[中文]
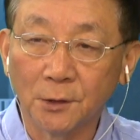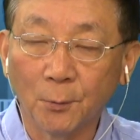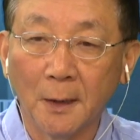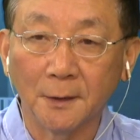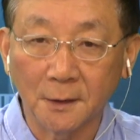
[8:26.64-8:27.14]
机
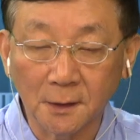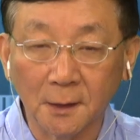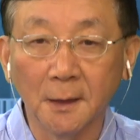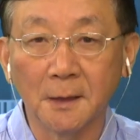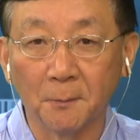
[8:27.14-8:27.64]
关，你是
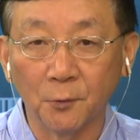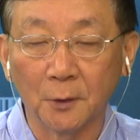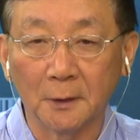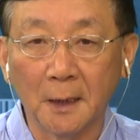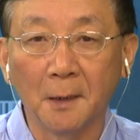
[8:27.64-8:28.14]
可以这么
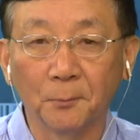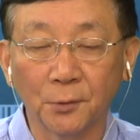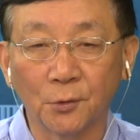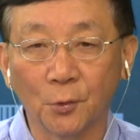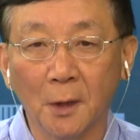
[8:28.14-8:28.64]
做的，但是
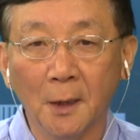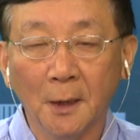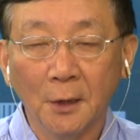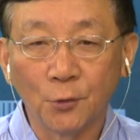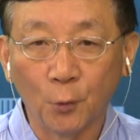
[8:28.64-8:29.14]
不是说
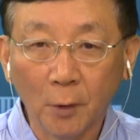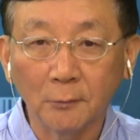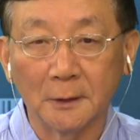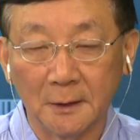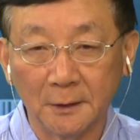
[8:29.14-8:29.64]
所
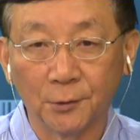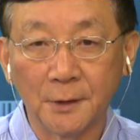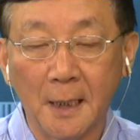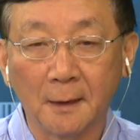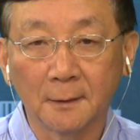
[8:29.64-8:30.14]
有的人都
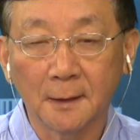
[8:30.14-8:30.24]
这样？